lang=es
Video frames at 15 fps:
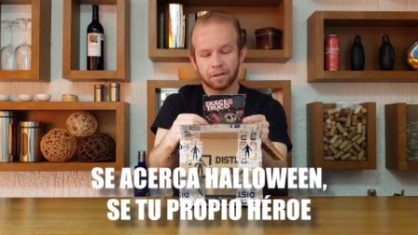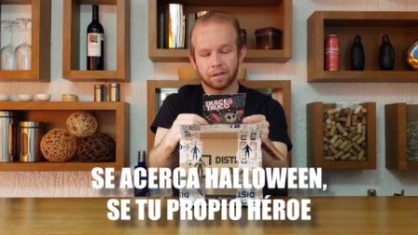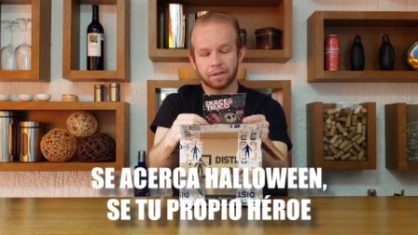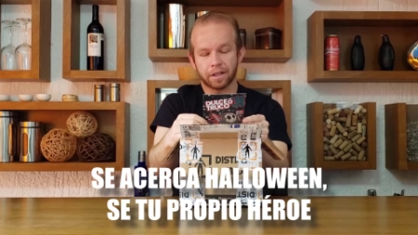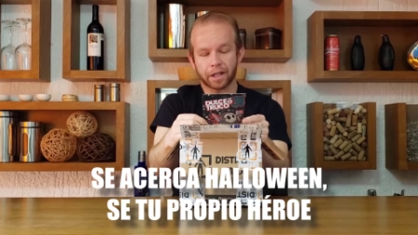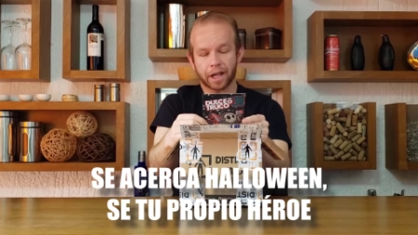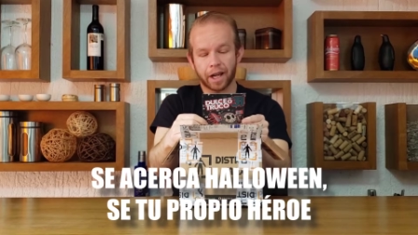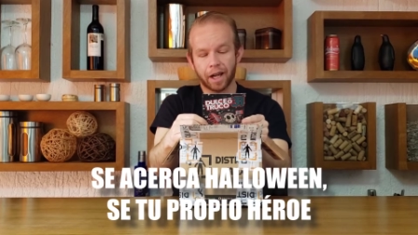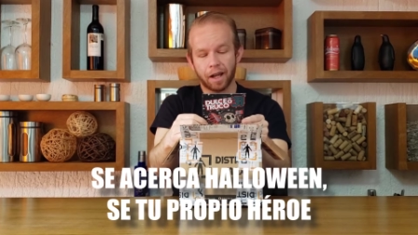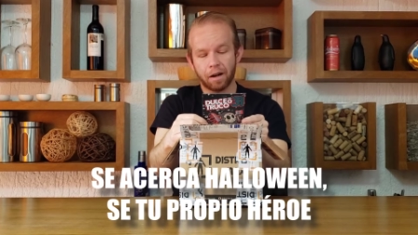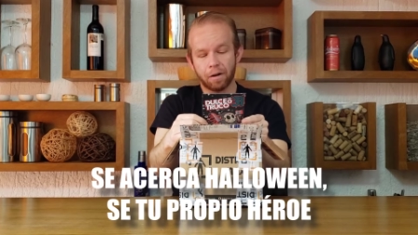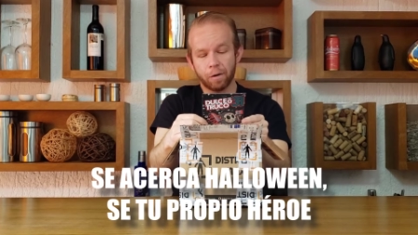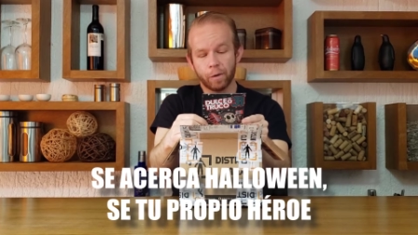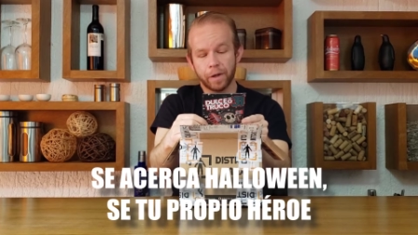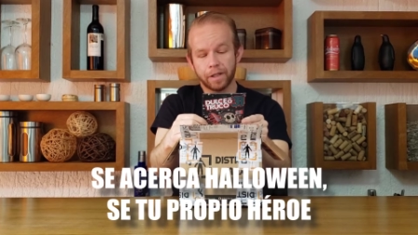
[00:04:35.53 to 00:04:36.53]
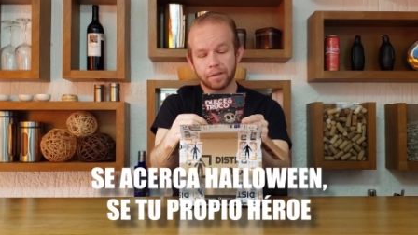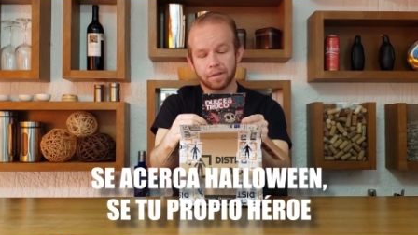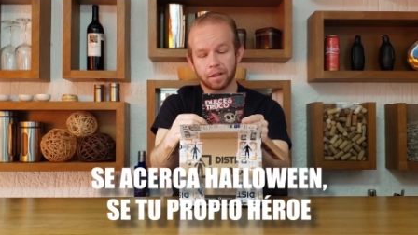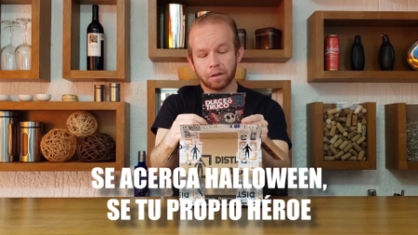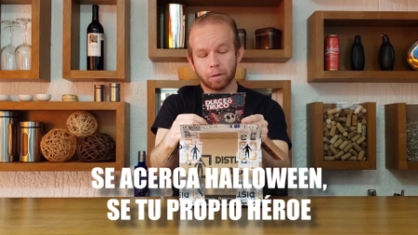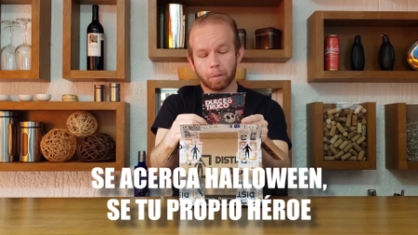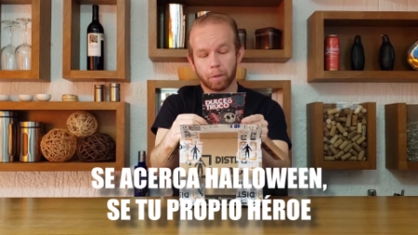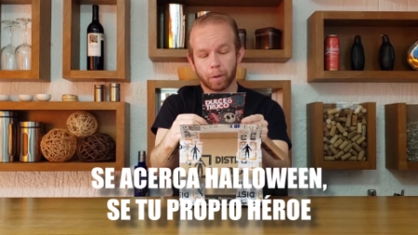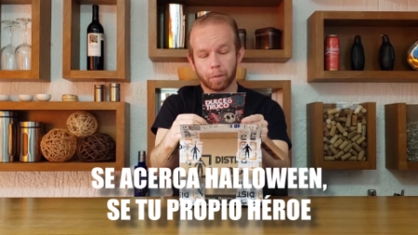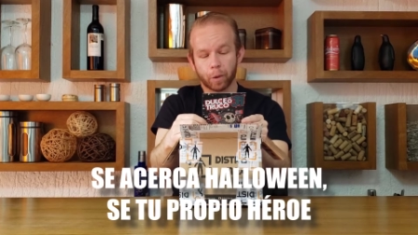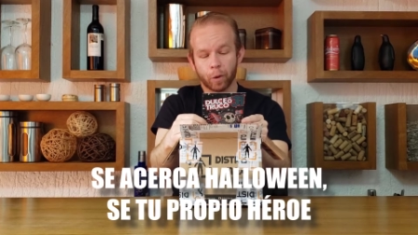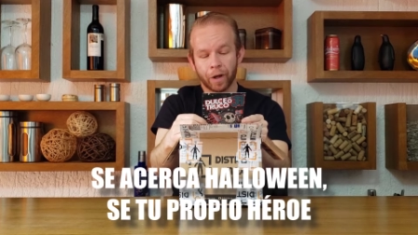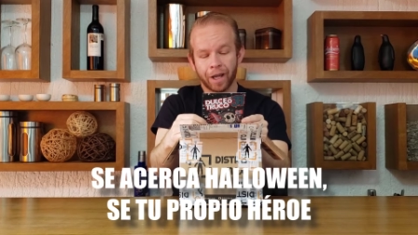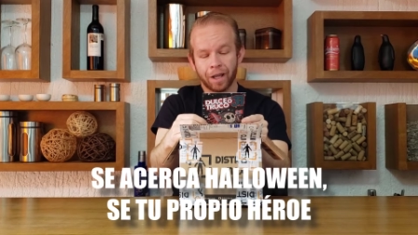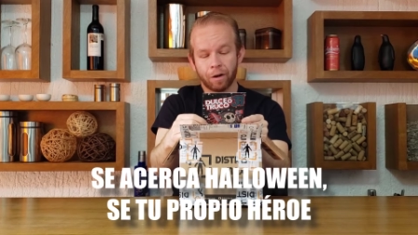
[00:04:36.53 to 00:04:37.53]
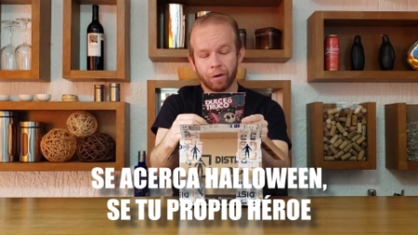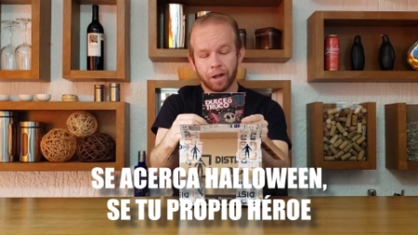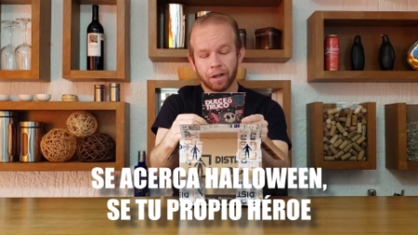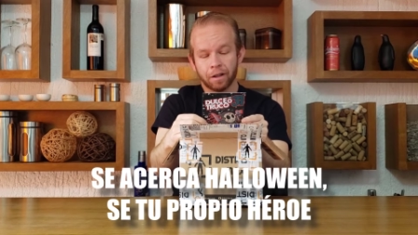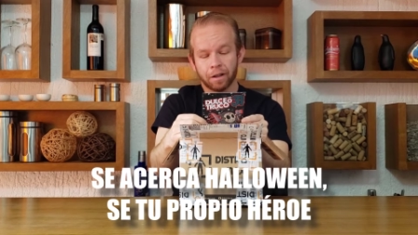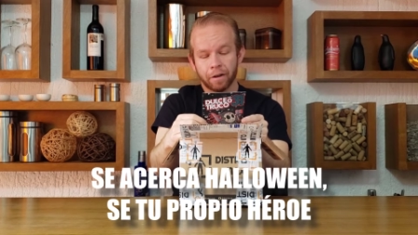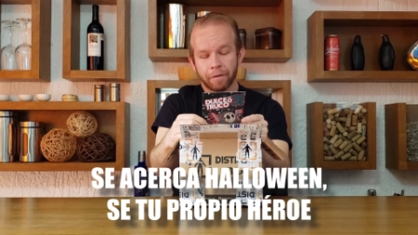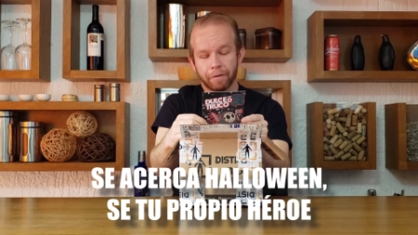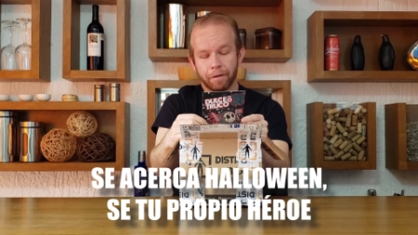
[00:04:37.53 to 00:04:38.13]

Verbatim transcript: Se acerca Halloween, sé tu propio héroe.